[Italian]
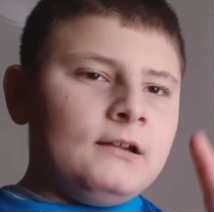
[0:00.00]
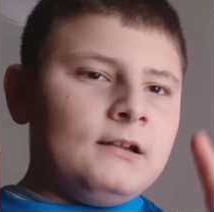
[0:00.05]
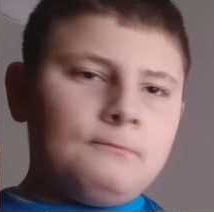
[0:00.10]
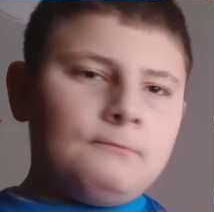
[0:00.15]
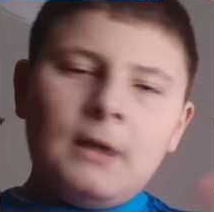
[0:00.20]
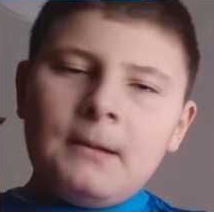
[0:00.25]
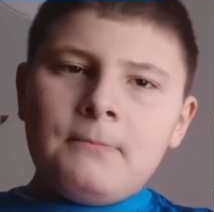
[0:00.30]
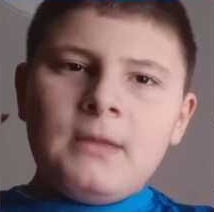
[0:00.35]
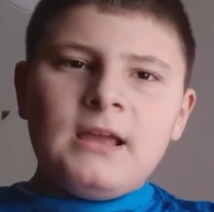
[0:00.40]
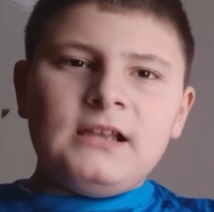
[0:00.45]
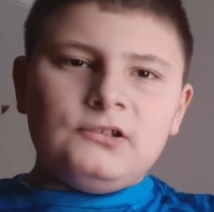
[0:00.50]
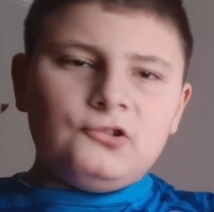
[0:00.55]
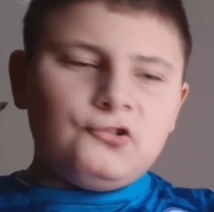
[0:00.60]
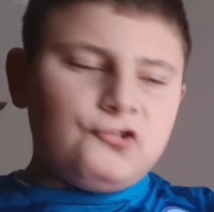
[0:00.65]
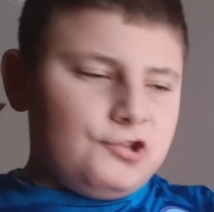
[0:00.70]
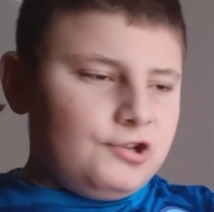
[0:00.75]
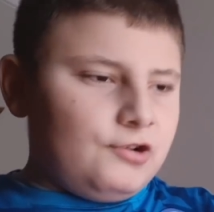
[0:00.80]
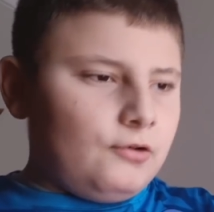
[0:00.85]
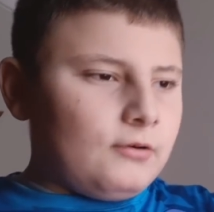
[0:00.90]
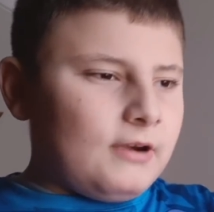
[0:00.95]
Vabbè, il
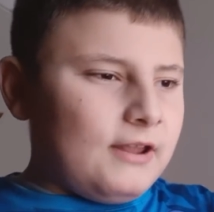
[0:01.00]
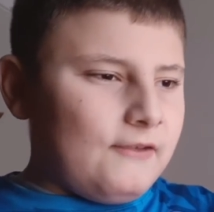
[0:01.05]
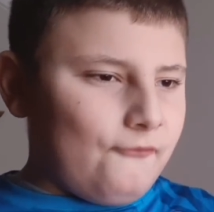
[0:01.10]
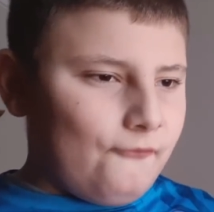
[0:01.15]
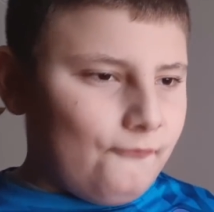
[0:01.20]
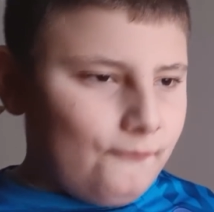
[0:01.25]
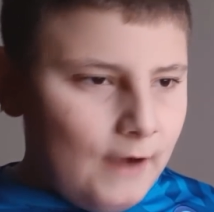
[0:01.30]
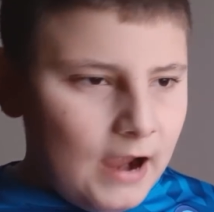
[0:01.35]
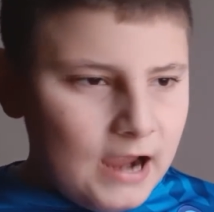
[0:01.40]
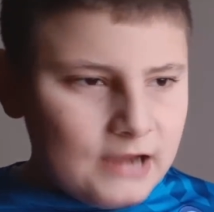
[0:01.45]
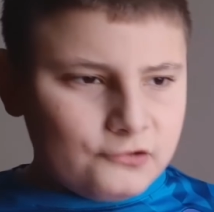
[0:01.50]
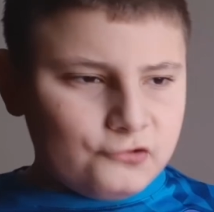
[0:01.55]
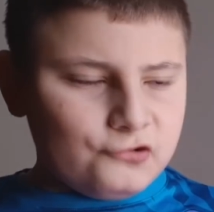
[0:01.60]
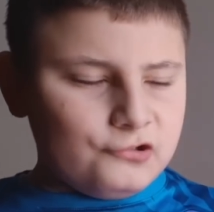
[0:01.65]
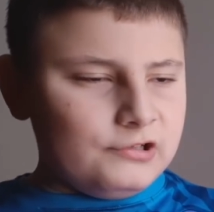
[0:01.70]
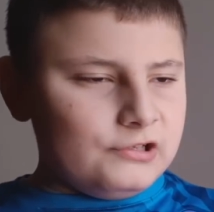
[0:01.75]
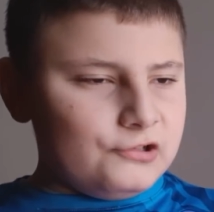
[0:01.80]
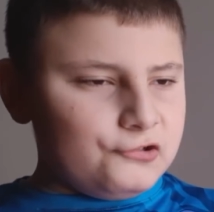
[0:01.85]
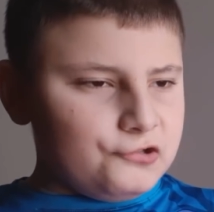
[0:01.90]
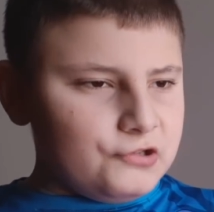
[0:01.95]
girone è
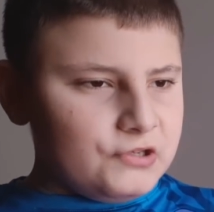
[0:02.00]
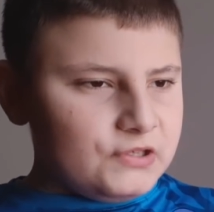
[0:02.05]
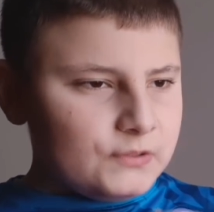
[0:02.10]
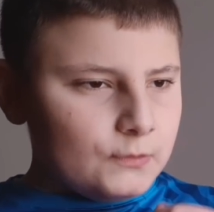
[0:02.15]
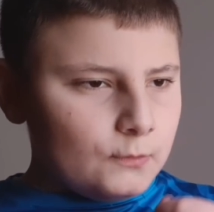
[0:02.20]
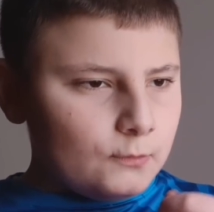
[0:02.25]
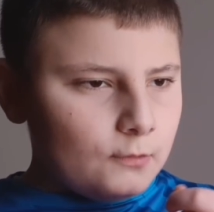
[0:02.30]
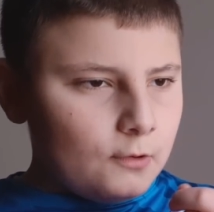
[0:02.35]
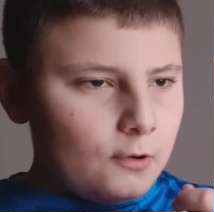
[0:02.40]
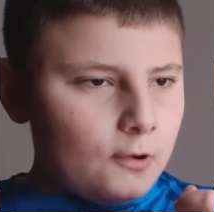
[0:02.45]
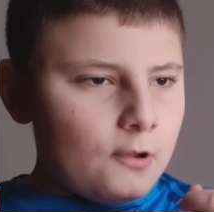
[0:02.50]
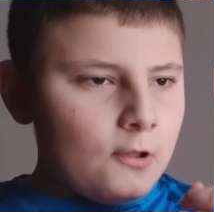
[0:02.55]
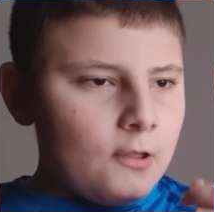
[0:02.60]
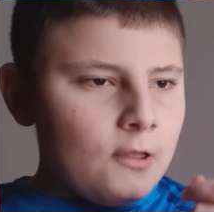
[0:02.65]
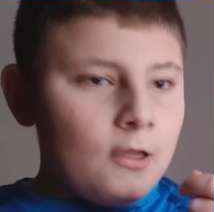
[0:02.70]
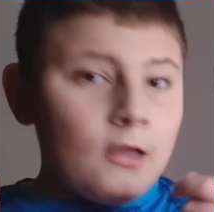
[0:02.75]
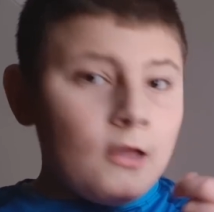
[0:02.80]
facile, ci sono...